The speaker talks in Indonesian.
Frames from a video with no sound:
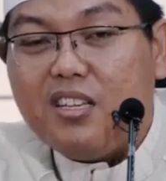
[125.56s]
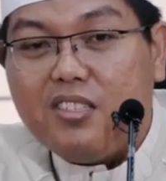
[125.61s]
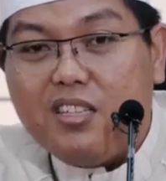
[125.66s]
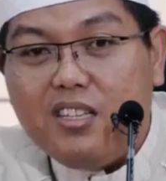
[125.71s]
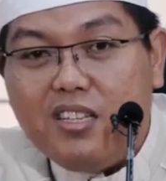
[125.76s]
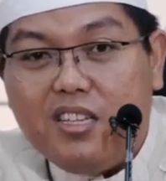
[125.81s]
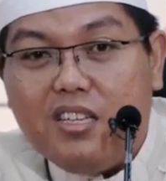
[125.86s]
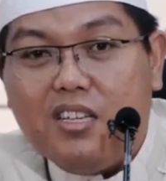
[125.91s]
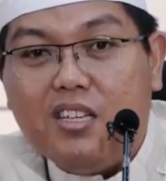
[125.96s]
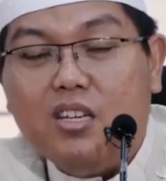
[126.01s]

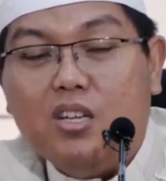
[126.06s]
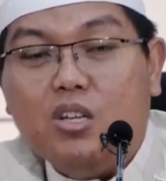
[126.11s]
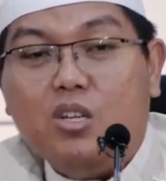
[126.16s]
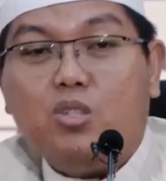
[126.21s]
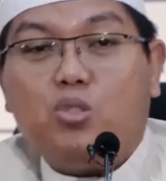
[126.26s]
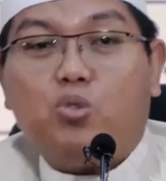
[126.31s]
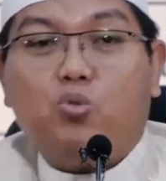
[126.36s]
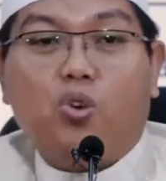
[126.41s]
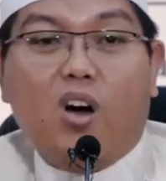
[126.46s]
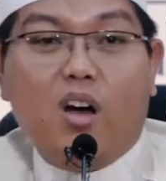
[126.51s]
sini.
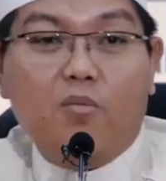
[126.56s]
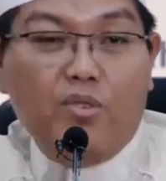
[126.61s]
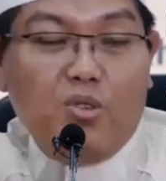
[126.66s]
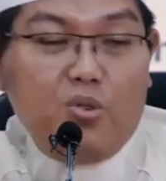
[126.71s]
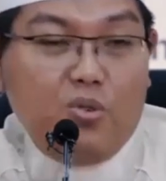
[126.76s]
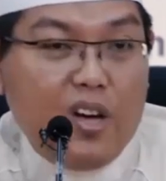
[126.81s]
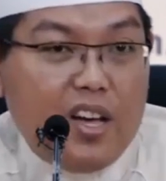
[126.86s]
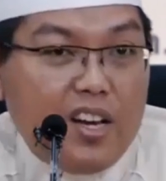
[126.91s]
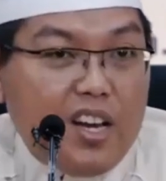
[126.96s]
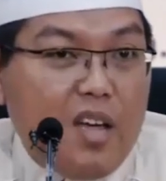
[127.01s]
Suami
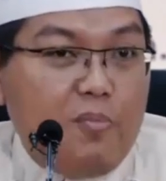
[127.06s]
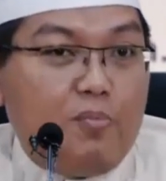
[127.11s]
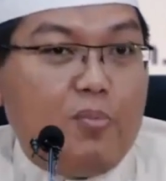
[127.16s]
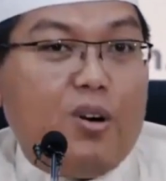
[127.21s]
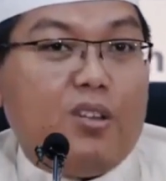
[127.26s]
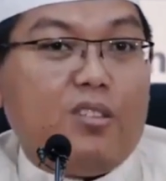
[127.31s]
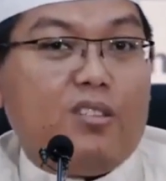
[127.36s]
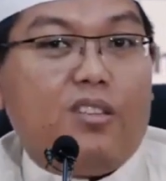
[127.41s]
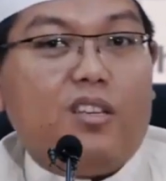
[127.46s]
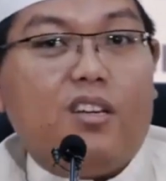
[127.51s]
juga
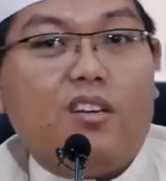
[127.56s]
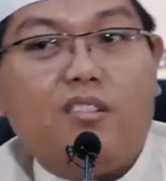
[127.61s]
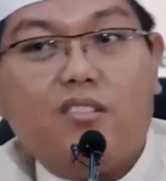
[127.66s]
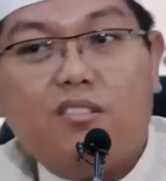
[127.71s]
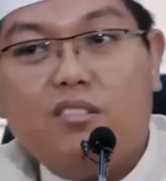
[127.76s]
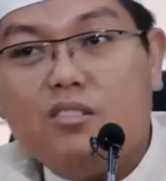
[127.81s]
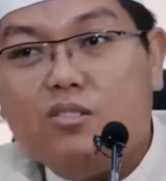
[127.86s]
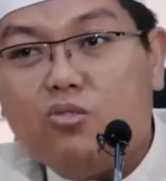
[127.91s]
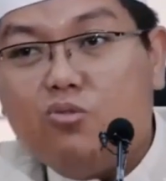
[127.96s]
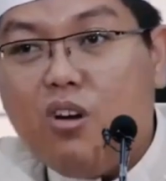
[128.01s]
repot ya.
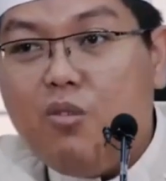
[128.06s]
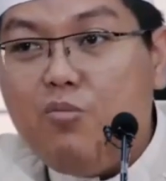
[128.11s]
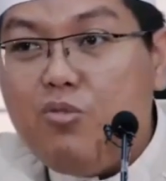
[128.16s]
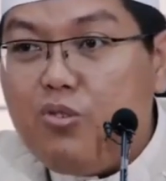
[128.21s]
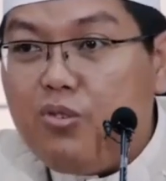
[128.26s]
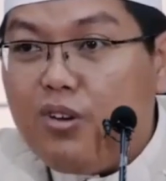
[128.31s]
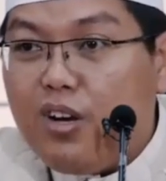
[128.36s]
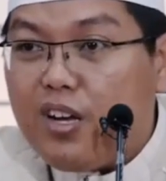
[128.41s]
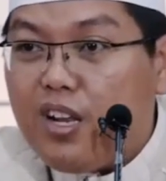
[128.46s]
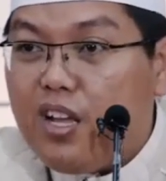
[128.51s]
Suami
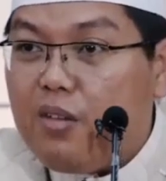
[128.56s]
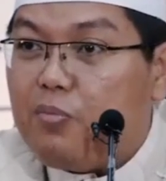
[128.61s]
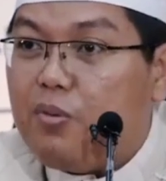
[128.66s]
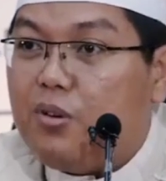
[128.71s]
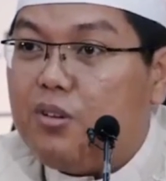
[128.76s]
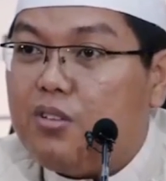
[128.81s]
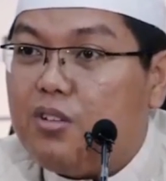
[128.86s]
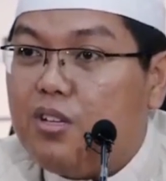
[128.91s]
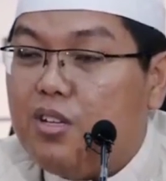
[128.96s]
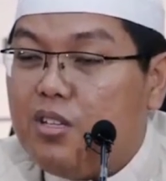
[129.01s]
juga
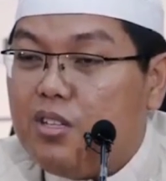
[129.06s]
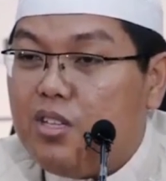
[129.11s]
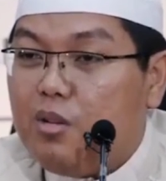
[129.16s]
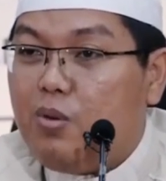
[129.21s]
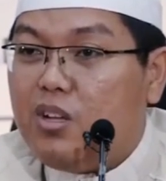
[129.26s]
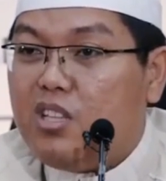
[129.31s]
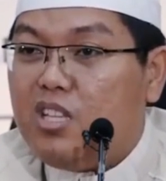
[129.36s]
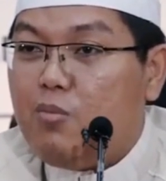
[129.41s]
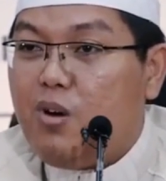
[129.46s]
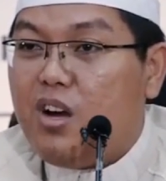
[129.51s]
repot.
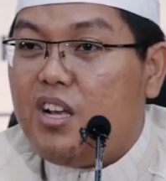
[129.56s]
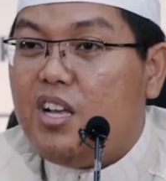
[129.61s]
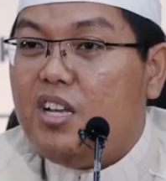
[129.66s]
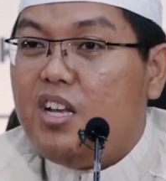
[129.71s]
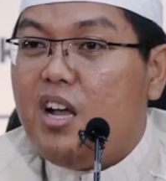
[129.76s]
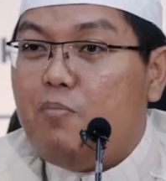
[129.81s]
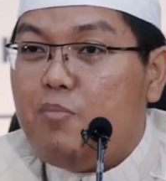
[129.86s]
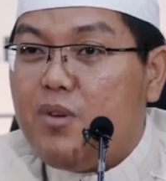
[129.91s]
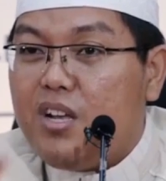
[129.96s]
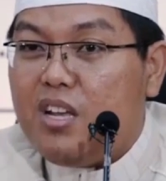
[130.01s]
Tiba-tiba
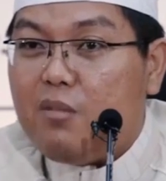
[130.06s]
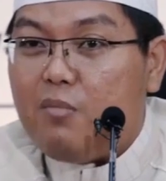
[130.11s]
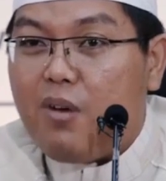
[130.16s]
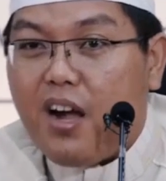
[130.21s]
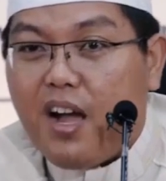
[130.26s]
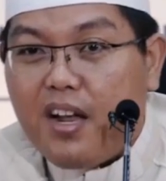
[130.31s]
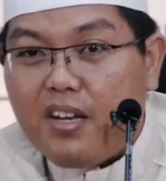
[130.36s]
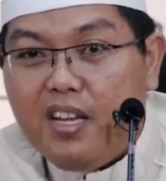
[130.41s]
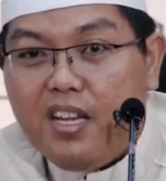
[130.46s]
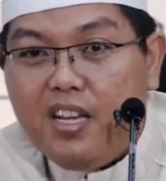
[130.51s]
ngidam pingin
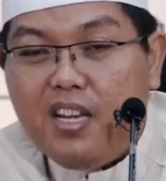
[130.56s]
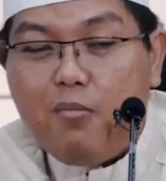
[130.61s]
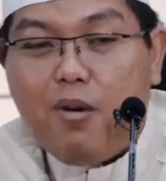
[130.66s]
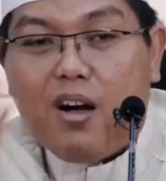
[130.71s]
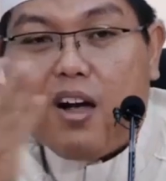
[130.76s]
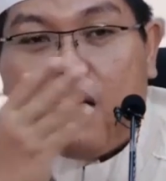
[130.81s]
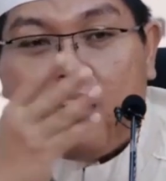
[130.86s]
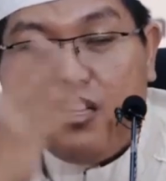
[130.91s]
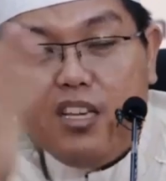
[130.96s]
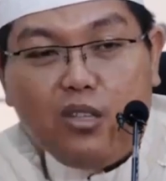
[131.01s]
makan ini,
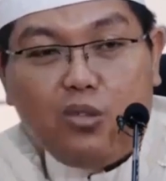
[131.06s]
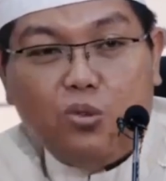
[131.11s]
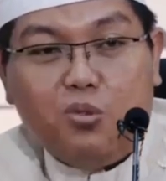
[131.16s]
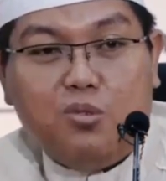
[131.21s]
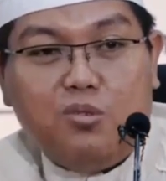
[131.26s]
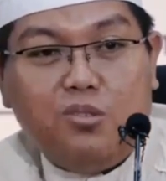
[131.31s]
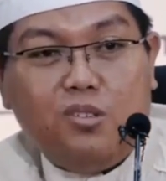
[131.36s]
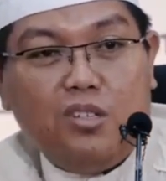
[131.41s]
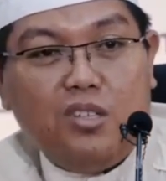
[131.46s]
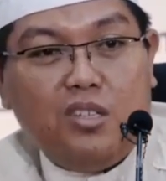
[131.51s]
makan itu.
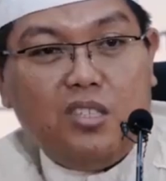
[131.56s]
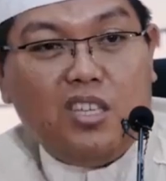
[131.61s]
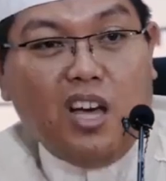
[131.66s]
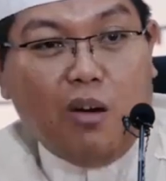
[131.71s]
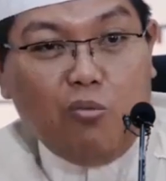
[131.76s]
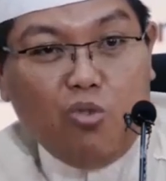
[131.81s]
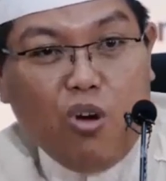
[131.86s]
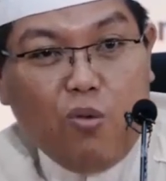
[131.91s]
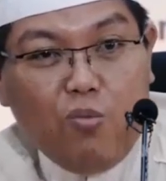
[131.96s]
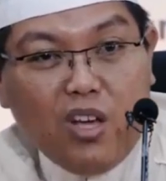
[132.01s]

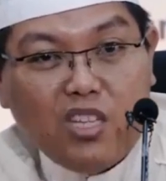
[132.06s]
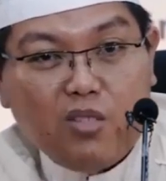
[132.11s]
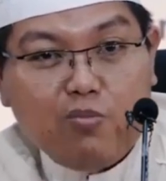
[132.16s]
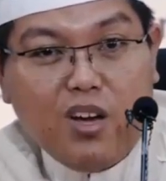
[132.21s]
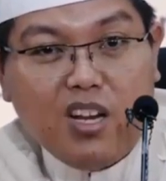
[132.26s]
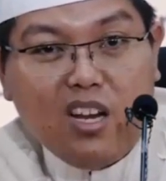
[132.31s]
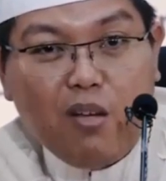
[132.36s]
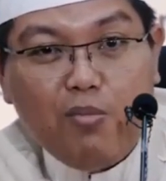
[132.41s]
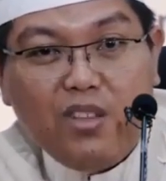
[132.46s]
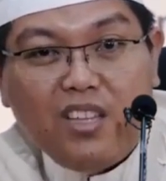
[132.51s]
Jam 12
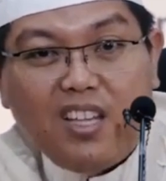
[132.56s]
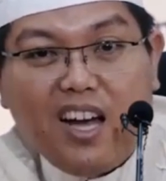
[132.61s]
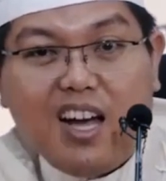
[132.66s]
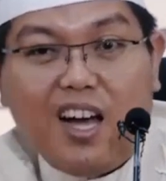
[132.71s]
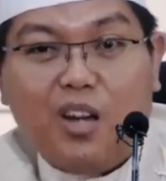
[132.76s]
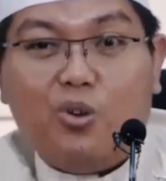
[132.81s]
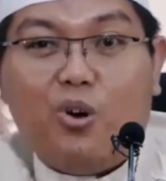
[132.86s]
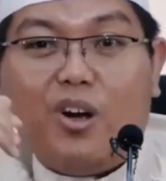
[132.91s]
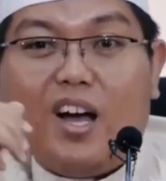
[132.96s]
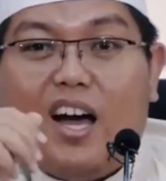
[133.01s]
malam minta
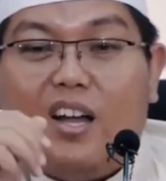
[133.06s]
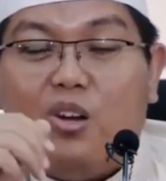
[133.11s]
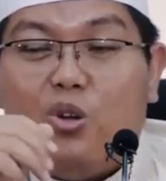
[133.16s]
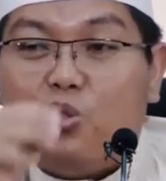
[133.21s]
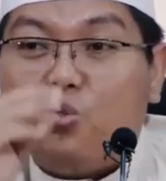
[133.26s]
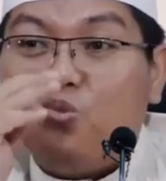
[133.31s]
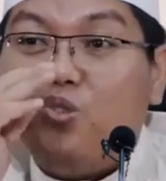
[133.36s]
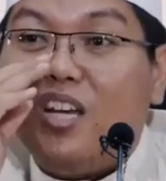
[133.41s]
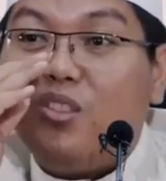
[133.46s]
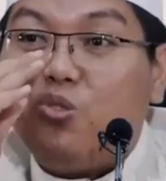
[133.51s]
gado-gado.
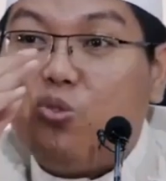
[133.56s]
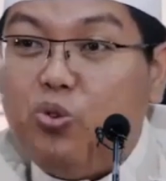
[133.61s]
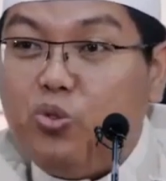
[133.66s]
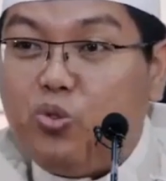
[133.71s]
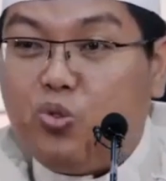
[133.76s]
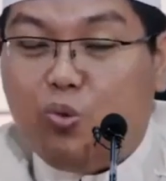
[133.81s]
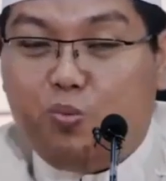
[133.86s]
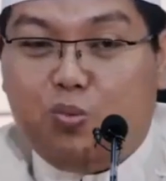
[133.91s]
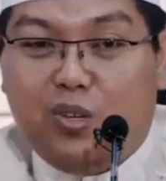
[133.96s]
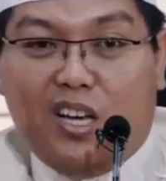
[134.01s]
Sudah
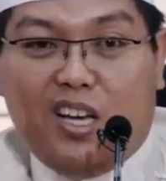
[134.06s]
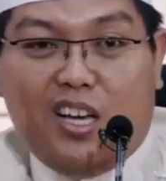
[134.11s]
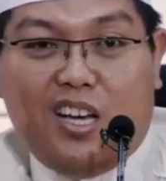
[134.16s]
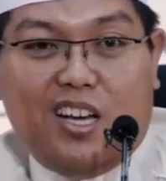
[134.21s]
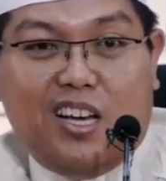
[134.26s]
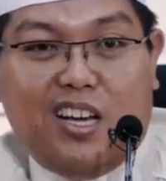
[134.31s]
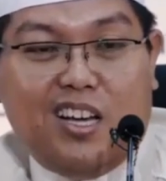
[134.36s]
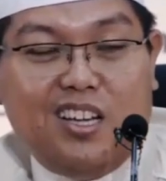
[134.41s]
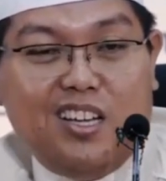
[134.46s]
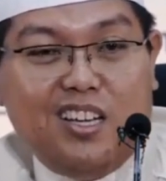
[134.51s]
tutup
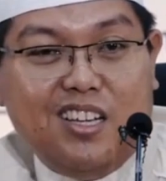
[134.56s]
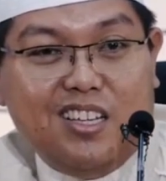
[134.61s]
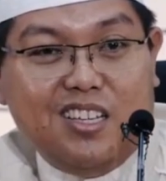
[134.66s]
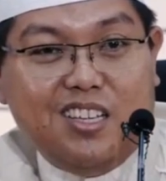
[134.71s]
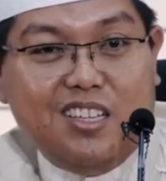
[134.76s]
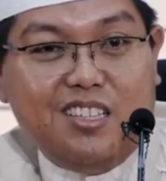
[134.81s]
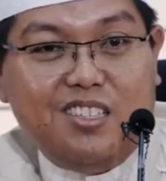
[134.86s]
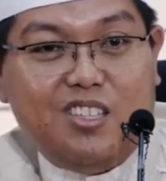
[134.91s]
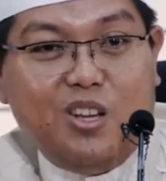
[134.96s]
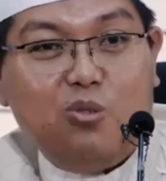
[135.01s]
ya
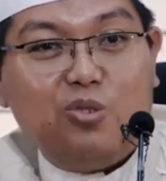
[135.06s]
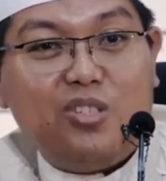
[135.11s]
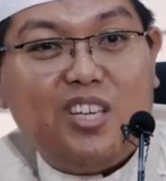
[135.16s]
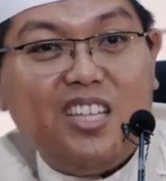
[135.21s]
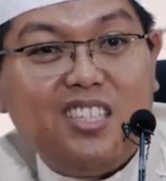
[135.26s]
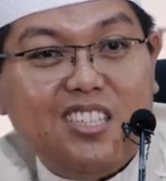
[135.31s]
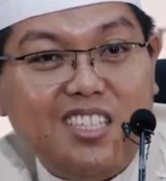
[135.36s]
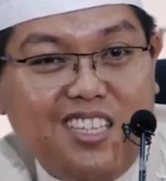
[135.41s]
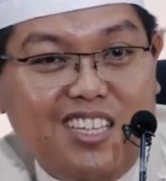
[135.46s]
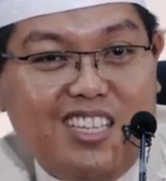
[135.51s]

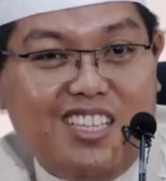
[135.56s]
zaujati.